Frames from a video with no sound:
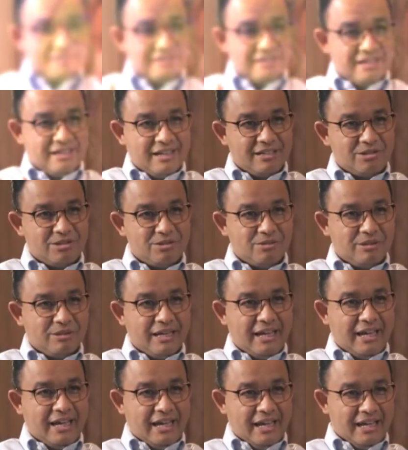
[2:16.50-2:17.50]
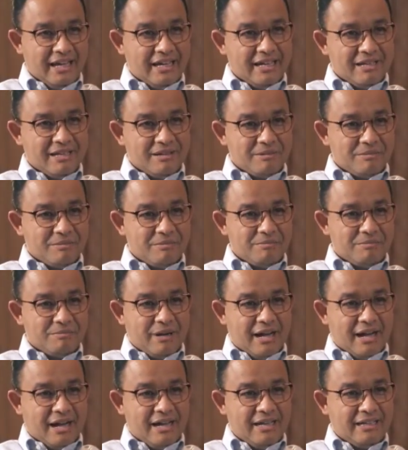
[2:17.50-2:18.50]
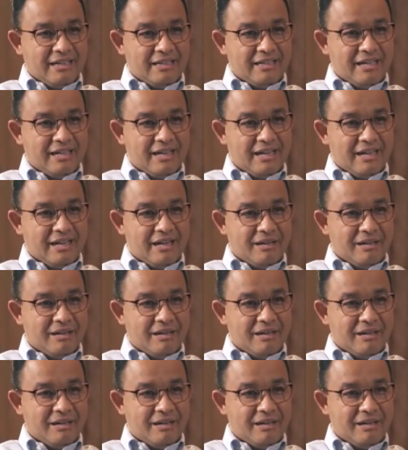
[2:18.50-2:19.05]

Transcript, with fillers: KKN potong tangan saya